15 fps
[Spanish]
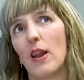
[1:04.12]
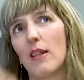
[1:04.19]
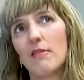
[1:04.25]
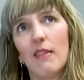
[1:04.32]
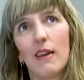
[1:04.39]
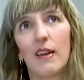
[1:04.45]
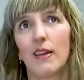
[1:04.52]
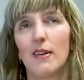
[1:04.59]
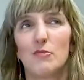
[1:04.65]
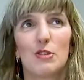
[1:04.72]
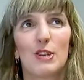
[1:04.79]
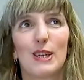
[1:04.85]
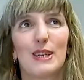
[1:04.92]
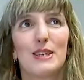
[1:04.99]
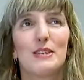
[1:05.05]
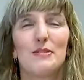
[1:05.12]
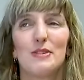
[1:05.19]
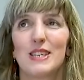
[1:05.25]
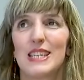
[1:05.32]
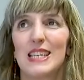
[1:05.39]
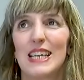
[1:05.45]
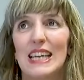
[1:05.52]
40 que éramos en clase
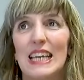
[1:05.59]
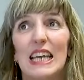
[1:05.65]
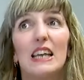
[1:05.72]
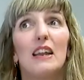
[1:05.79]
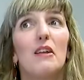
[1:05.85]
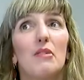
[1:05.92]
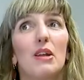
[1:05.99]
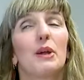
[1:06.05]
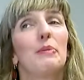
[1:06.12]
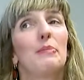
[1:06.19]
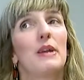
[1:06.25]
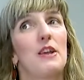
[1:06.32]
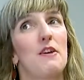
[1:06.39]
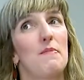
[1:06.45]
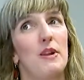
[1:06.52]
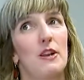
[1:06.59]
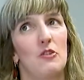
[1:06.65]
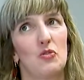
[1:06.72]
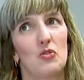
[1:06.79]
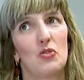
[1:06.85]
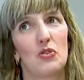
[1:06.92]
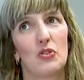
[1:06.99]
o así, qué era la Virgen María
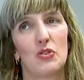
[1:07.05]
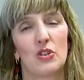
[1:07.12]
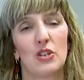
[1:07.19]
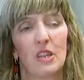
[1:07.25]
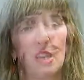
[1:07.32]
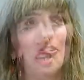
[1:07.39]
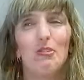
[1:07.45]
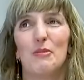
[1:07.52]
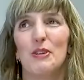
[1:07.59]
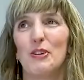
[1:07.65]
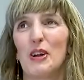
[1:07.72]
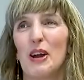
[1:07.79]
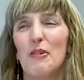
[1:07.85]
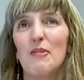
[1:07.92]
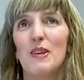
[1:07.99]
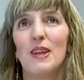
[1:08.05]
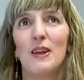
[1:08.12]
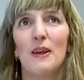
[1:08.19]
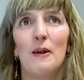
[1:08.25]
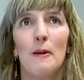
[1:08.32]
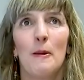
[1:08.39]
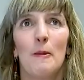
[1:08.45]
para nosotros. cuando me toca a mí,
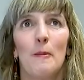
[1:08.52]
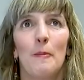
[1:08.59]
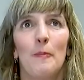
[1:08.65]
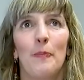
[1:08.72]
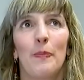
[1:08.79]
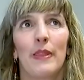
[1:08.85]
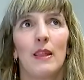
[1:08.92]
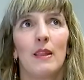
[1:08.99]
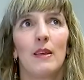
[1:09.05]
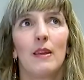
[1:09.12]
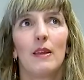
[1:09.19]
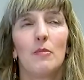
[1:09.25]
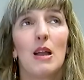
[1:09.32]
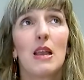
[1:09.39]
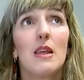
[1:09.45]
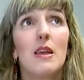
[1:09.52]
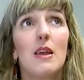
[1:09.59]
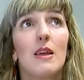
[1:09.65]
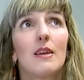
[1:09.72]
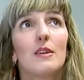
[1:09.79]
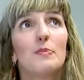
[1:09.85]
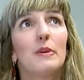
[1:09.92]
eh,
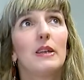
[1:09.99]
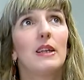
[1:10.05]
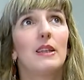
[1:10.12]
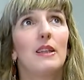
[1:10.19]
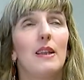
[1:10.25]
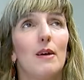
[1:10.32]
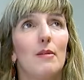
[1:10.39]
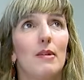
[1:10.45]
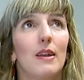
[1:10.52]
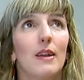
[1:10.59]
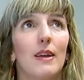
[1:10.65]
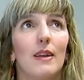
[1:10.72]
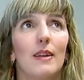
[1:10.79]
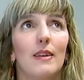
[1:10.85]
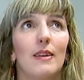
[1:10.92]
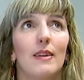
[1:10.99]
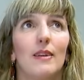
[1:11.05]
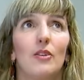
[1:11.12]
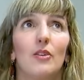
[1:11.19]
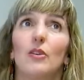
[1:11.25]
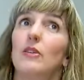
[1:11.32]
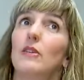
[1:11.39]
María, ¿y qué es para ti la Virgen? Y
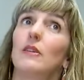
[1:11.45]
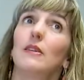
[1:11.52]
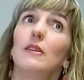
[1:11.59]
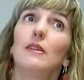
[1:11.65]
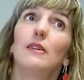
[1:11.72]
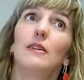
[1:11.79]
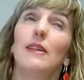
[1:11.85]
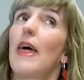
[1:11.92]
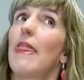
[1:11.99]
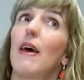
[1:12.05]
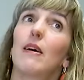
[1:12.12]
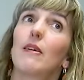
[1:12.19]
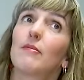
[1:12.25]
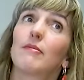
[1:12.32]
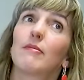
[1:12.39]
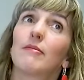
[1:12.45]
digo, mm, nada.